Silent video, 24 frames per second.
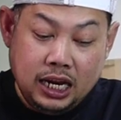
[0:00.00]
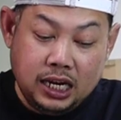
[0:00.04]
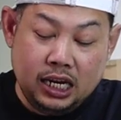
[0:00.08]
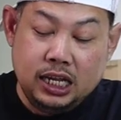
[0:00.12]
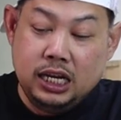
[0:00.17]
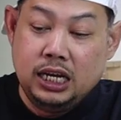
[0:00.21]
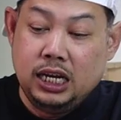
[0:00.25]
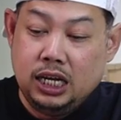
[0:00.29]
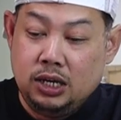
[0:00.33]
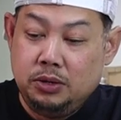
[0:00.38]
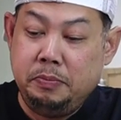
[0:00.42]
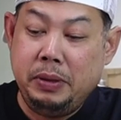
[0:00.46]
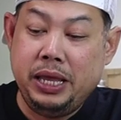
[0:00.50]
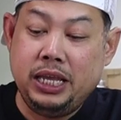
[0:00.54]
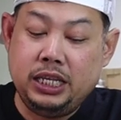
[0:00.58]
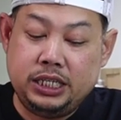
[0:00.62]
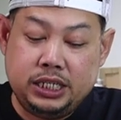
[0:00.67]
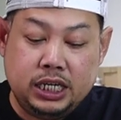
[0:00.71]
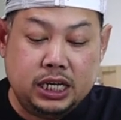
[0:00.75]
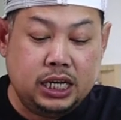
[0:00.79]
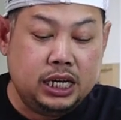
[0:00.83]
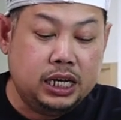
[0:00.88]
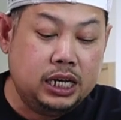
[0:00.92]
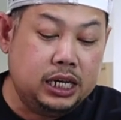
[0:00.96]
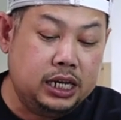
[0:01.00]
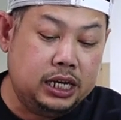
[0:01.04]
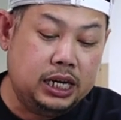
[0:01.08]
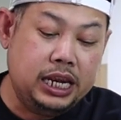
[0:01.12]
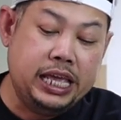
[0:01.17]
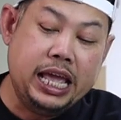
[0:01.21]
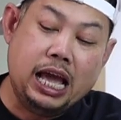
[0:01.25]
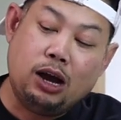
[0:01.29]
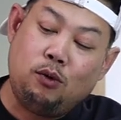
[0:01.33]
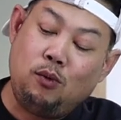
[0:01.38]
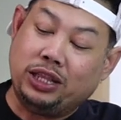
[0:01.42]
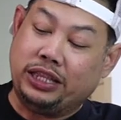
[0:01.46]
หรือมีชื่อ
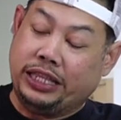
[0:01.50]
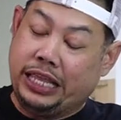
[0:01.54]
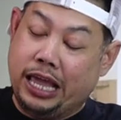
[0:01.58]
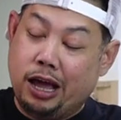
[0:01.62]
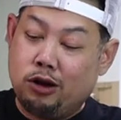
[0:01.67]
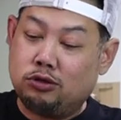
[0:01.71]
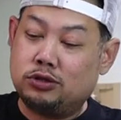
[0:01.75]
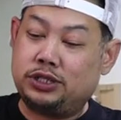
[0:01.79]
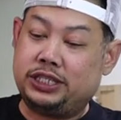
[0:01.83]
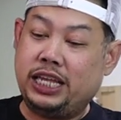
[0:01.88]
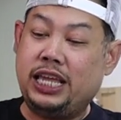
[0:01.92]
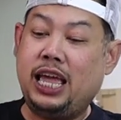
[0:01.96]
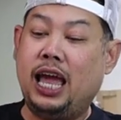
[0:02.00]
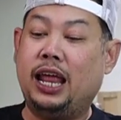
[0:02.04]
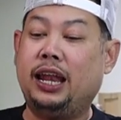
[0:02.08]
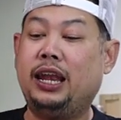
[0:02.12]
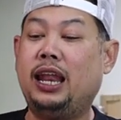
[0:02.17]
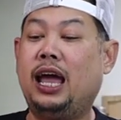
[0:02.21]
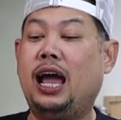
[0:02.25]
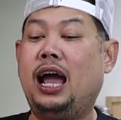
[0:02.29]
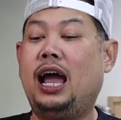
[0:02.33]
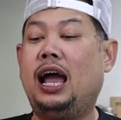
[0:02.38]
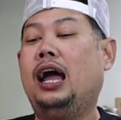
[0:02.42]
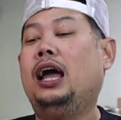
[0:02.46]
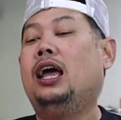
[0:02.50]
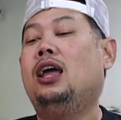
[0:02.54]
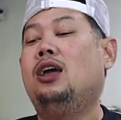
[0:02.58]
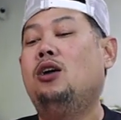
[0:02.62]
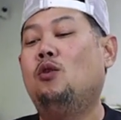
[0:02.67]
เรียกว่า เตียวเซียนนะฮะ